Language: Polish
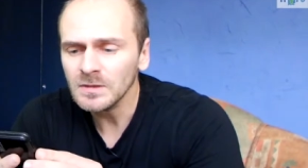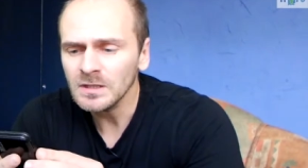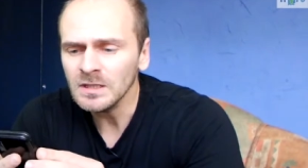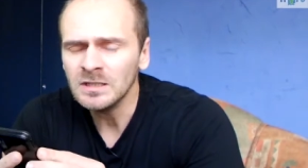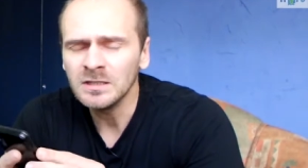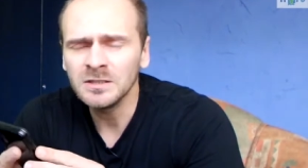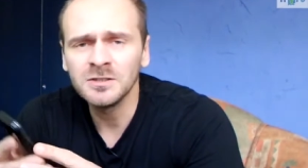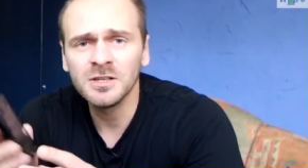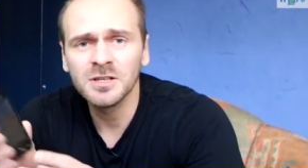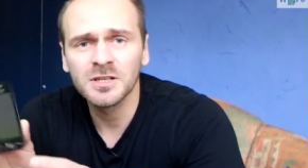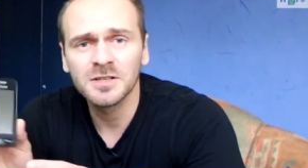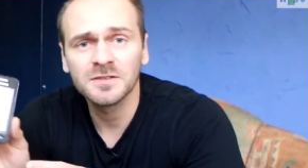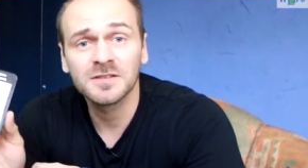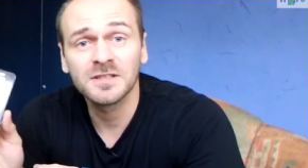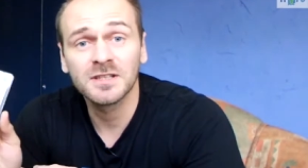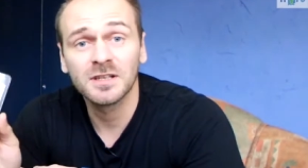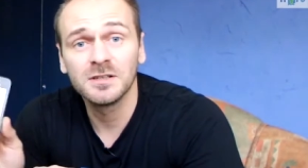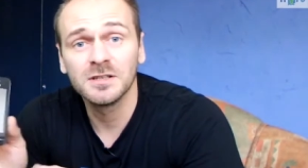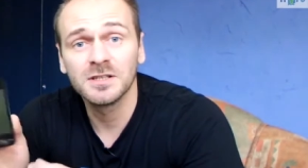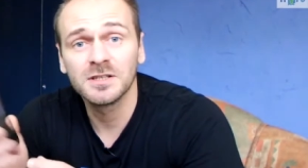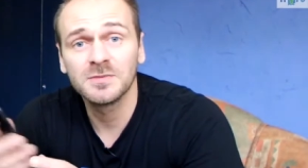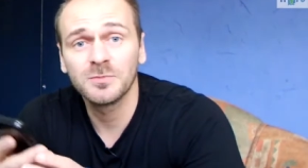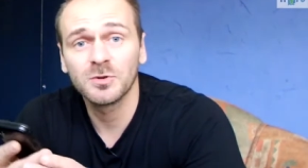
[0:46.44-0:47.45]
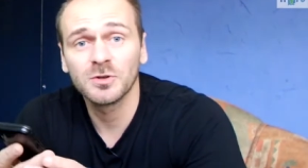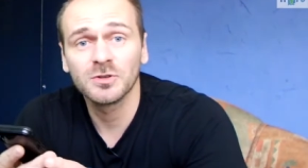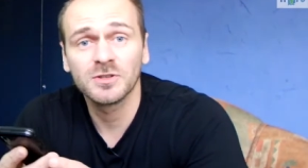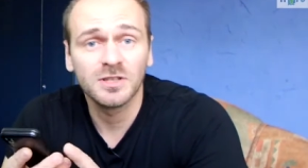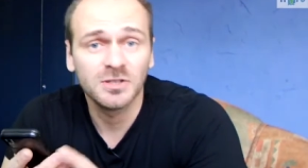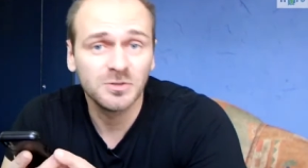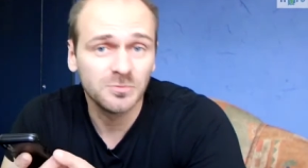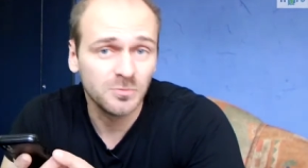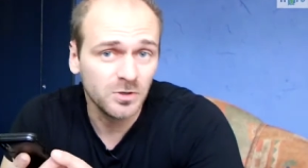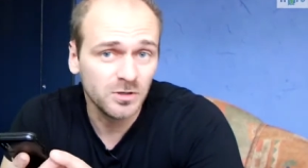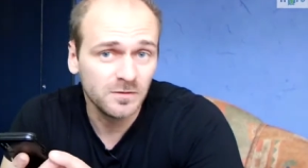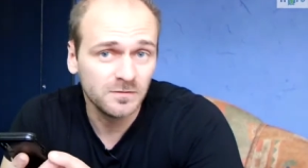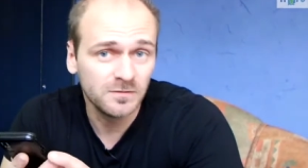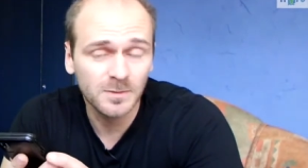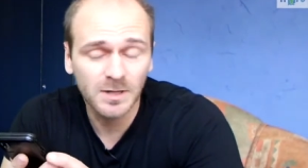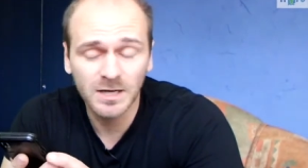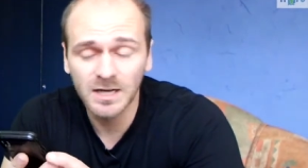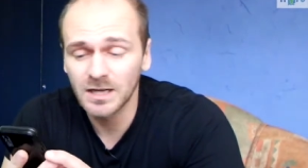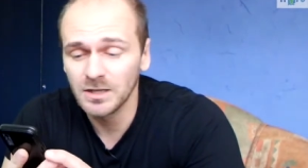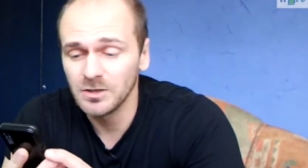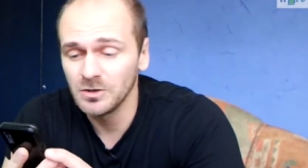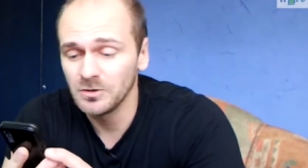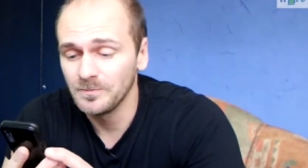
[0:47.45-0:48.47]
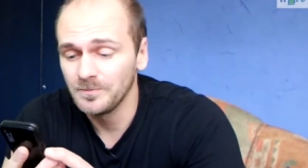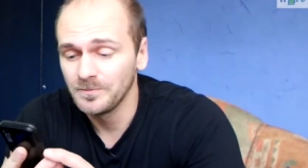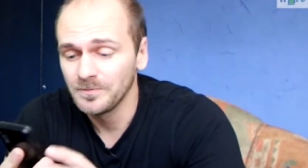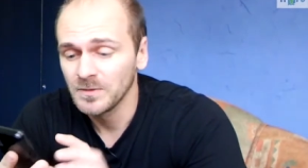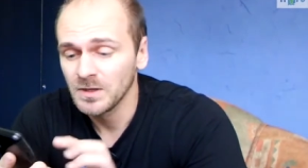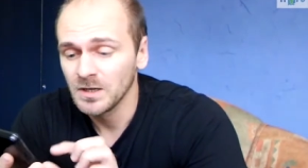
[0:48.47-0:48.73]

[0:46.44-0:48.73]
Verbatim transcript: i nie jest w stanie sprostać moim wymaganiom.